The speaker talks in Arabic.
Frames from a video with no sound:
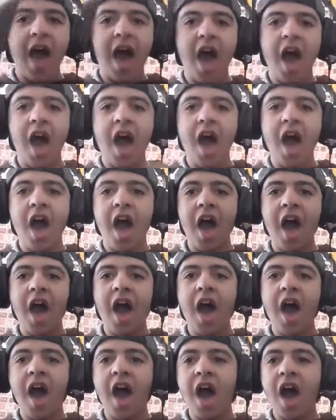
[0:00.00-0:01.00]
آه
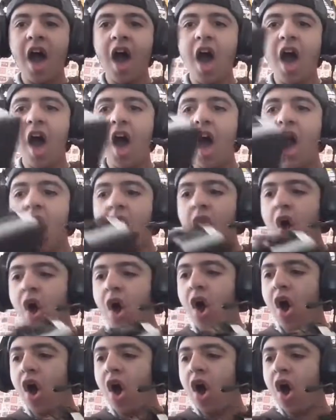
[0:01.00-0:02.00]
آه
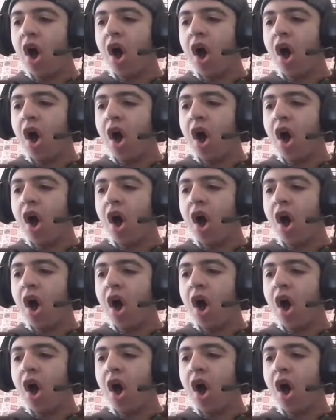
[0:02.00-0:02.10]
آه